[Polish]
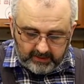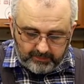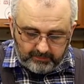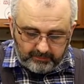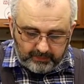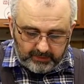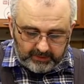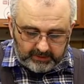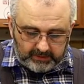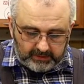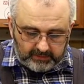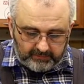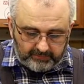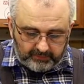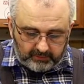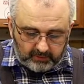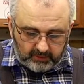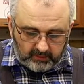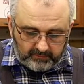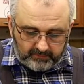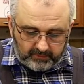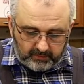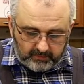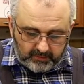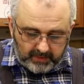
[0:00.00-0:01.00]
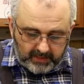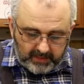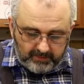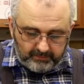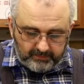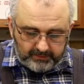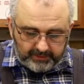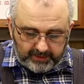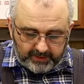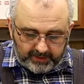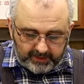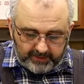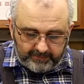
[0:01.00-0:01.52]
płytę wiórową
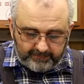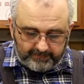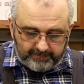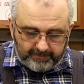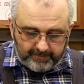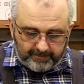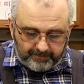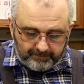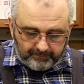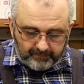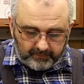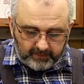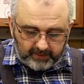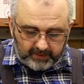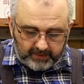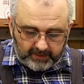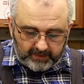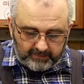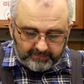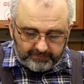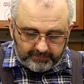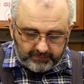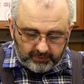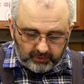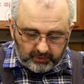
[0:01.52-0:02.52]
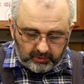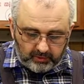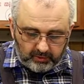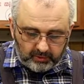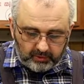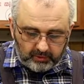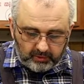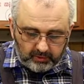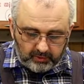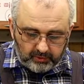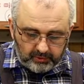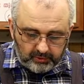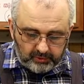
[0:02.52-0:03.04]
MDF, drewno
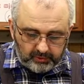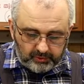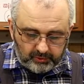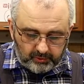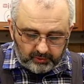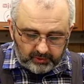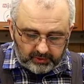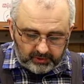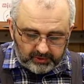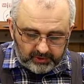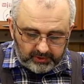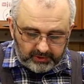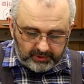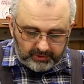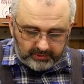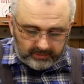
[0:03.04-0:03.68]
konstrukcyjne.